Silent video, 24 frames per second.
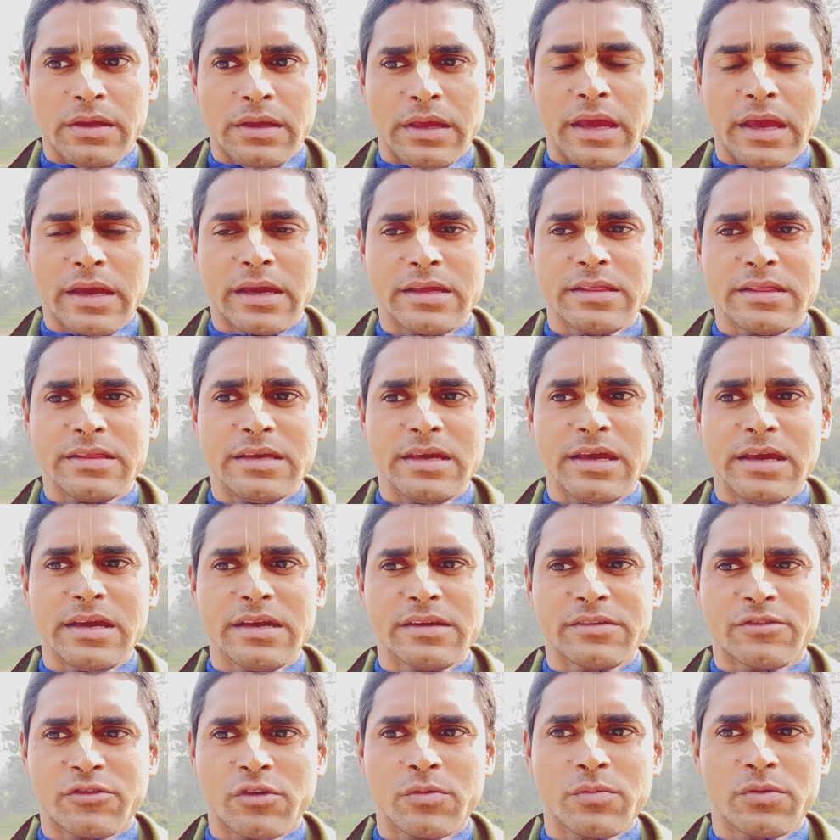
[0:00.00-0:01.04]
একে দিয়ে
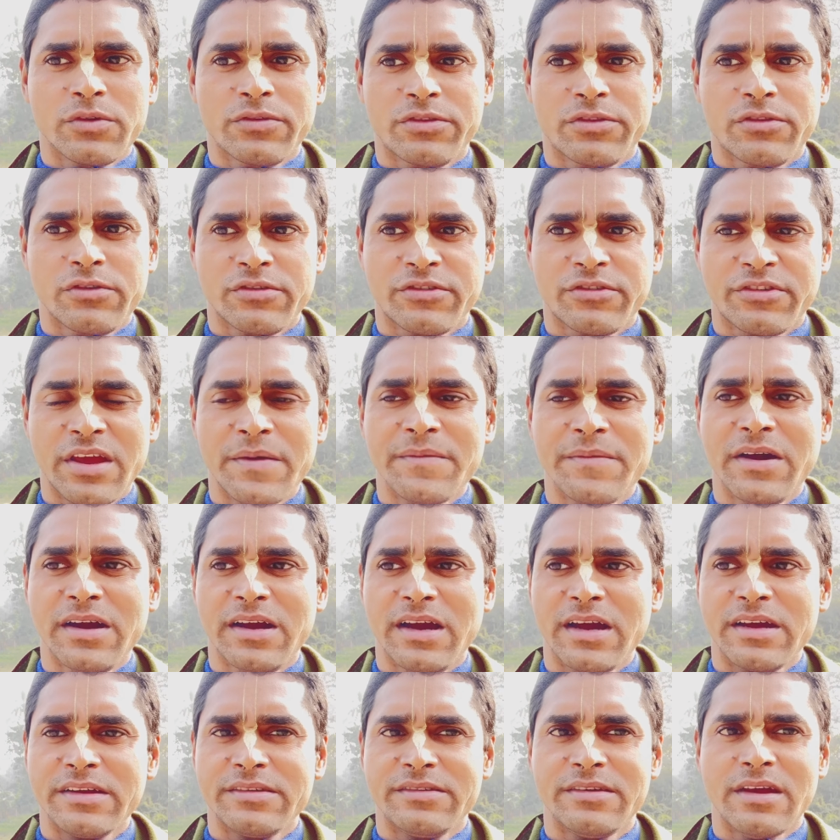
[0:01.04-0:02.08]
সমস্ত সেবা
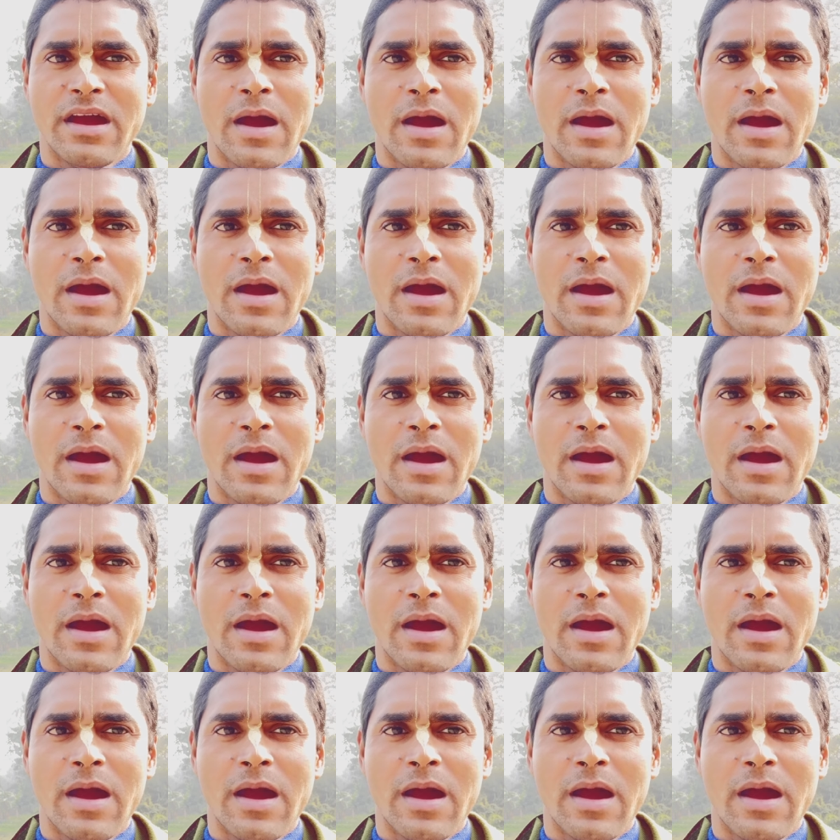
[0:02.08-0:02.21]
কাজ